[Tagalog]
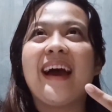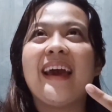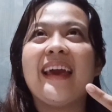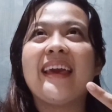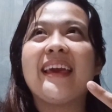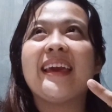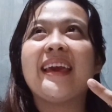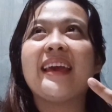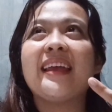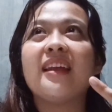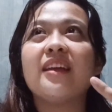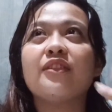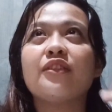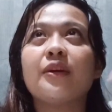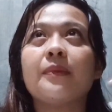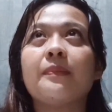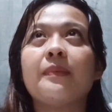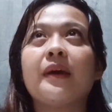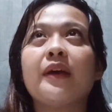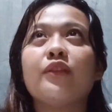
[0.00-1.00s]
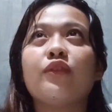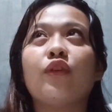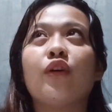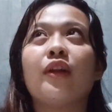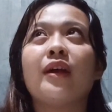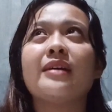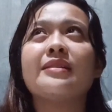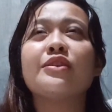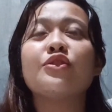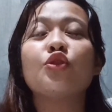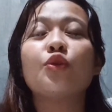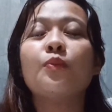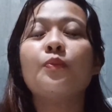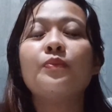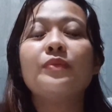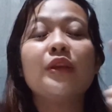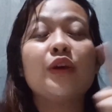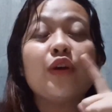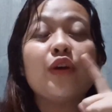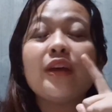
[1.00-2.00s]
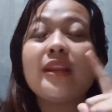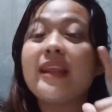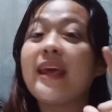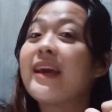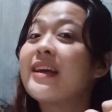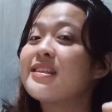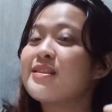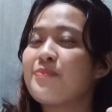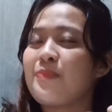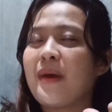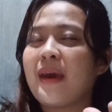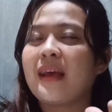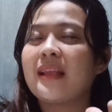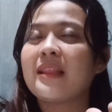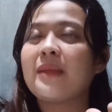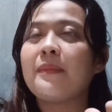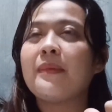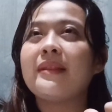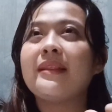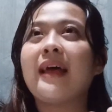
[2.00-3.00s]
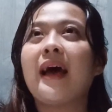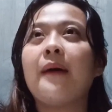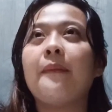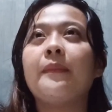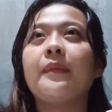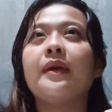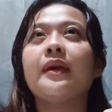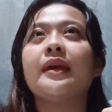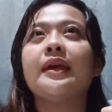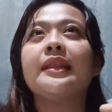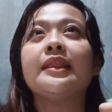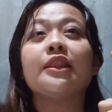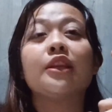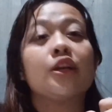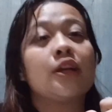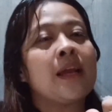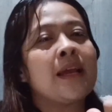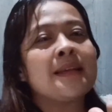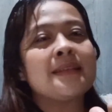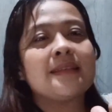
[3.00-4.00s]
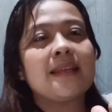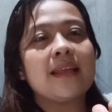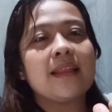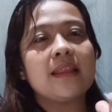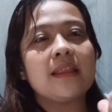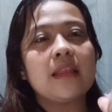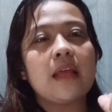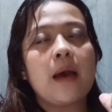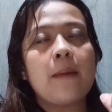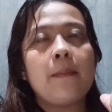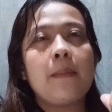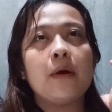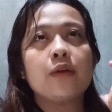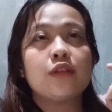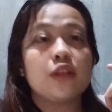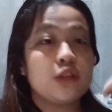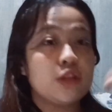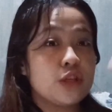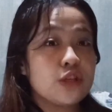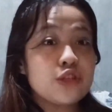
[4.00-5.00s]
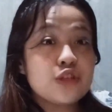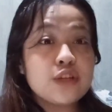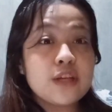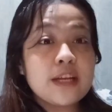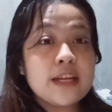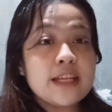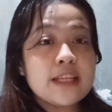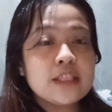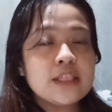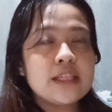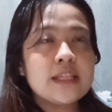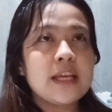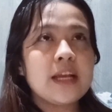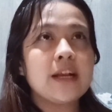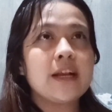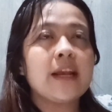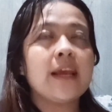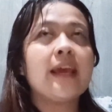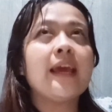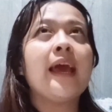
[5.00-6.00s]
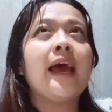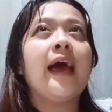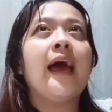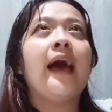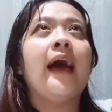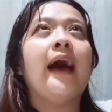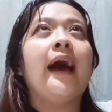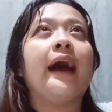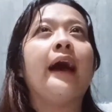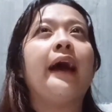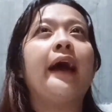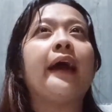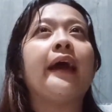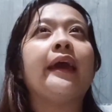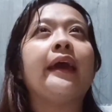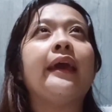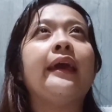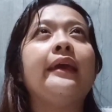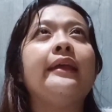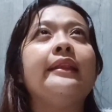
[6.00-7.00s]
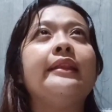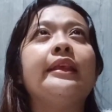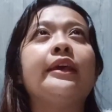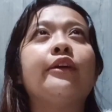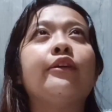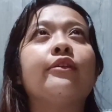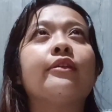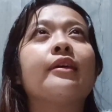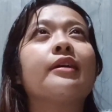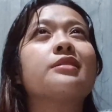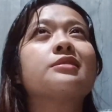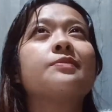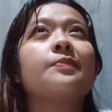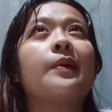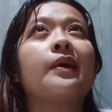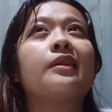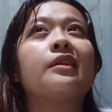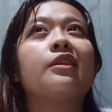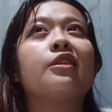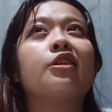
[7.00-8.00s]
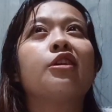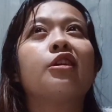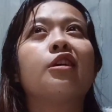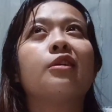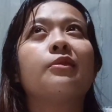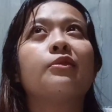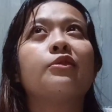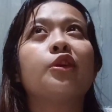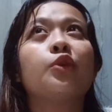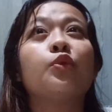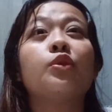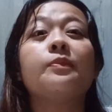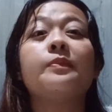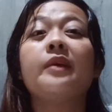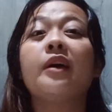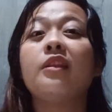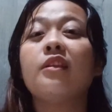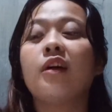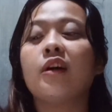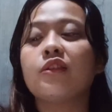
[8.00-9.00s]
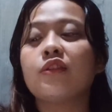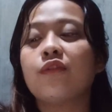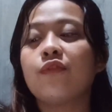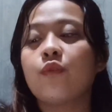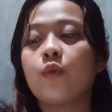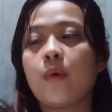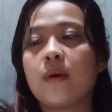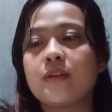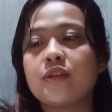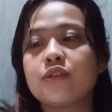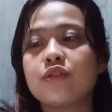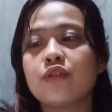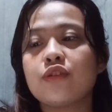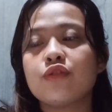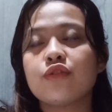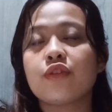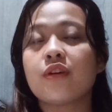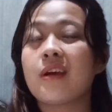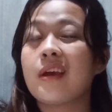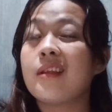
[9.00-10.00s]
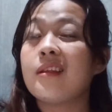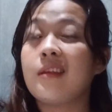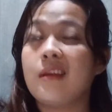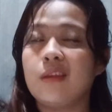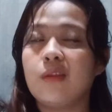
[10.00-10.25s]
I cannot reply to all kasi so hindi ko yung na-expect na madaming interested about industrial engineering. I hindi ko na-expect na there, there will be a lot of questions or an